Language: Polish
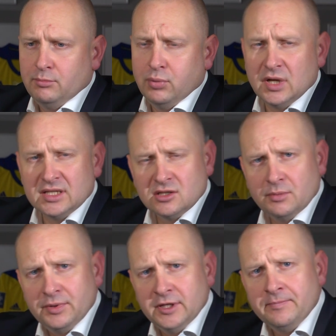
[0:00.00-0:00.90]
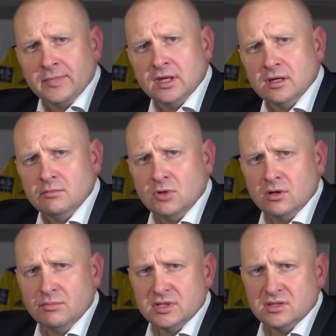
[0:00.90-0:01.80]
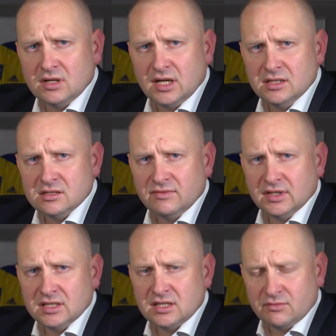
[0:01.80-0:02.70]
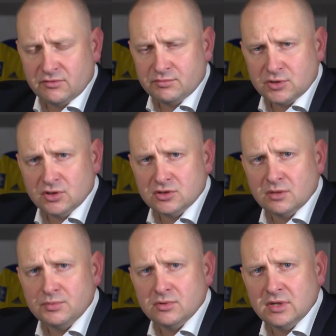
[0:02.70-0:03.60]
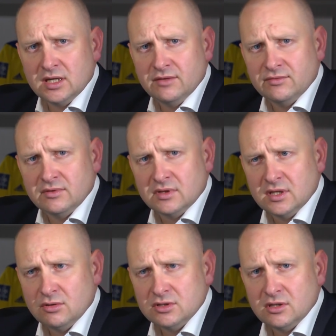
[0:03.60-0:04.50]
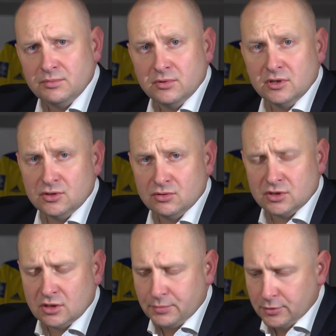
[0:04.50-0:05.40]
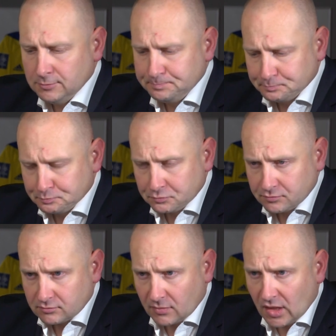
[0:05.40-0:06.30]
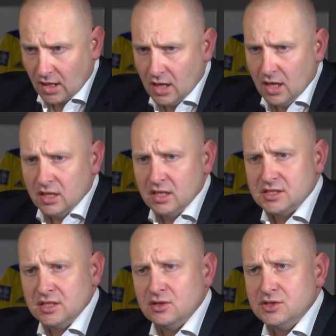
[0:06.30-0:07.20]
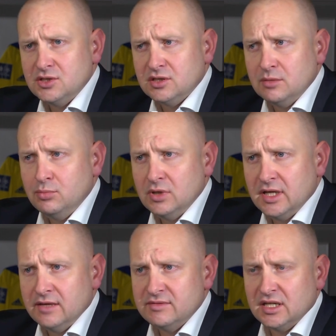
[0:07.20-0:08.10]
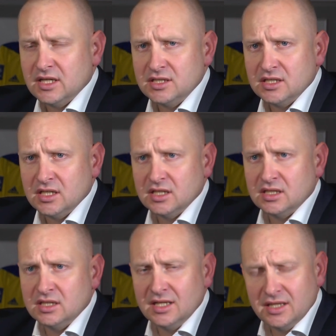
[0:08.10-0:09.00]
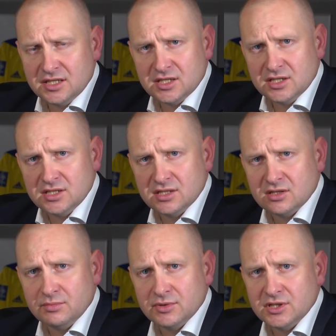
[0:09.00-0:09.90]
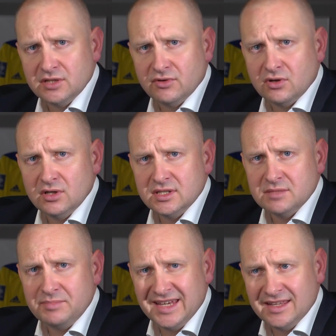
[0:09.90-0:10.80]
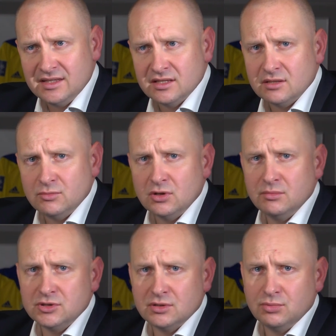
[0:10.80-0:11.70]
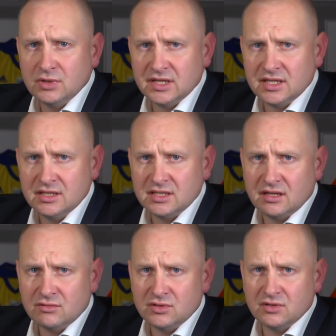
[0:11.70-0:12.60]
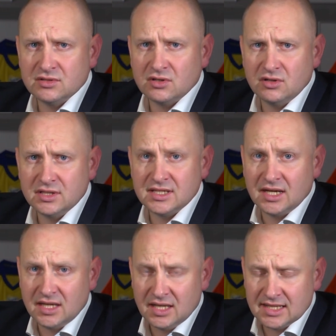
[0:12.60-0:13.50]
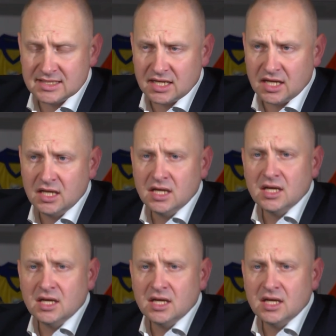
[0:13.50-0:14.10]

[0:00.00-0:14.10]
bóle stopy e, mogą być zlokalizowane zarówno w przodostopiu, jak i w tyłostopiu i śródstopiu. Jeżeli chodzi o te bóle w zakresie tylnej części stopy, czyli w okolicy pięty, to mogą być to bóle i zarówno z okolicy Achillesa,